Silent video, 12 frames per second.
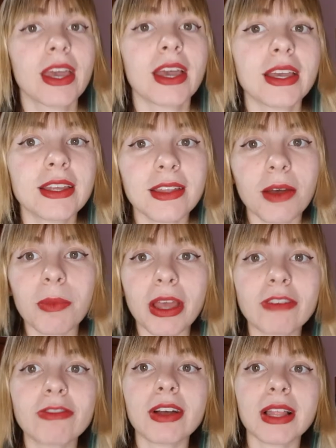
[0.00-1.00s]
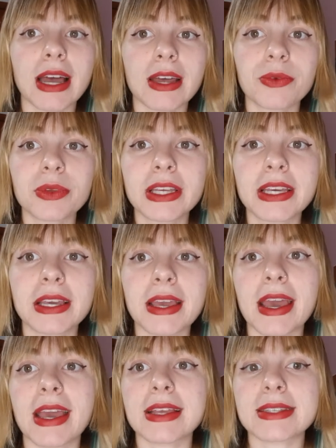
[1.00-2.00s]
e também falaram que
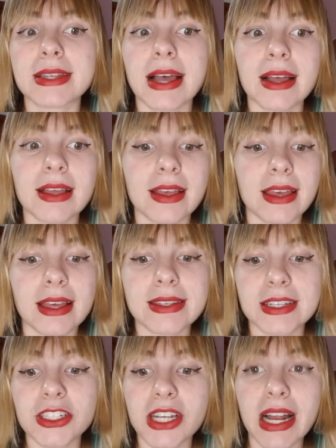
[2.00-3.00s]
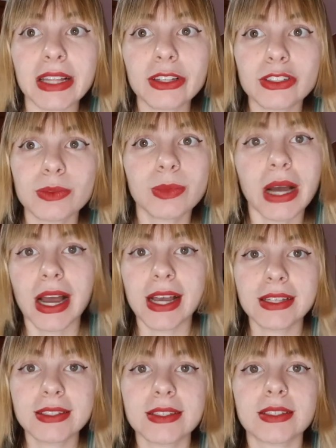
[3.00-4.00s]
é, exa é exagerado
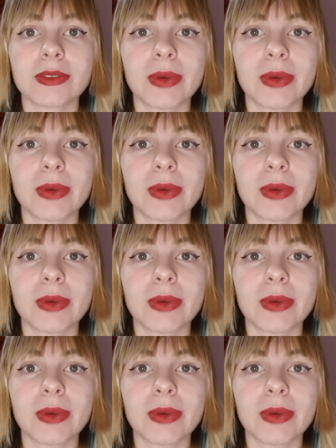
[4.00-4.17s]
demais,